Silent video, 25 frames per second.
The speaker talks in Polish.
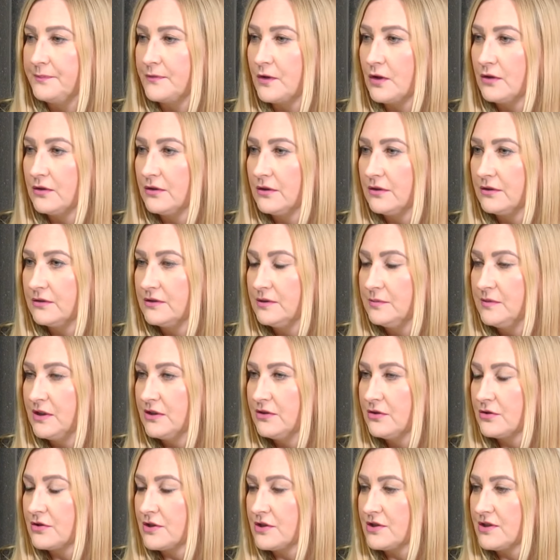e, o tym
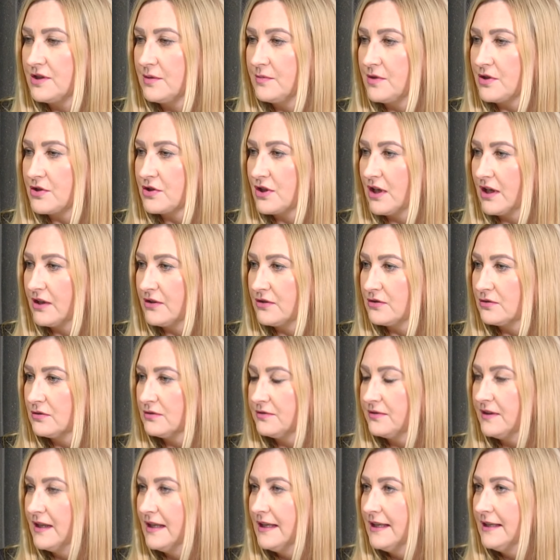jednocześnie
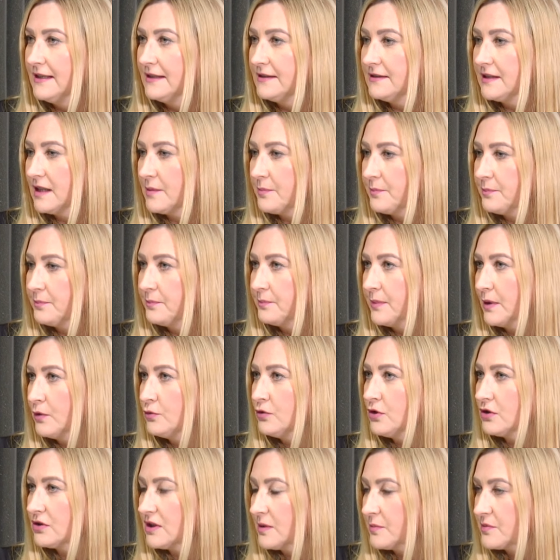mieszkańców, na
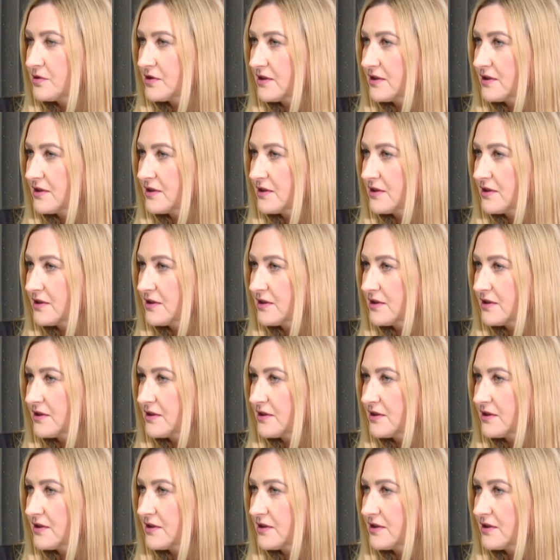pełnione mhm.